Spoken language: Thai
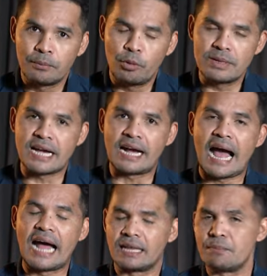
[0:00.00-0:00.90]
ผู้บัญชา
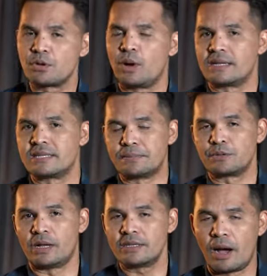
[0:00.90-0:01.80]
การตำรวจสืบ
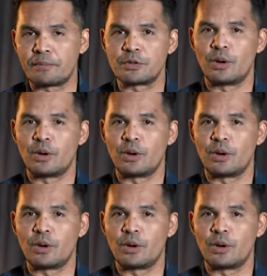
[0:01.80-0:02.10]
สวนสอบ